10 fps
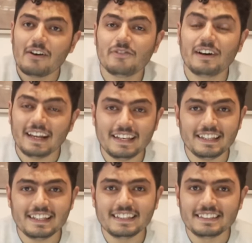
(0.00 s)
في الرحله
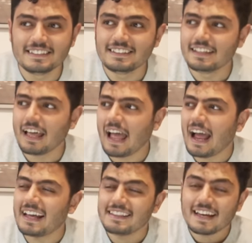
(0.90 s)
ديت
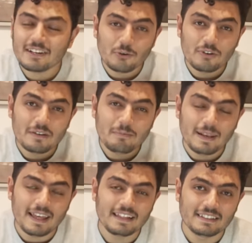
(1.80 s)
هعدي على كل
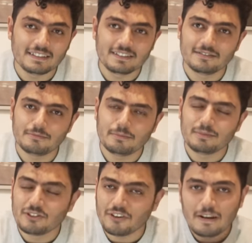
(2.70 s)
البلاد
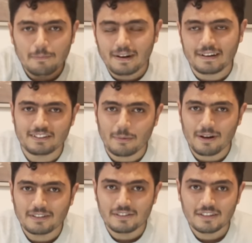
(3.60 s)
بالطريق البري
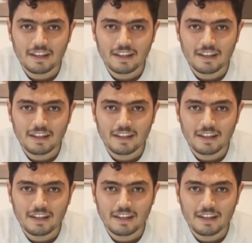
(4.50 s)
طبعا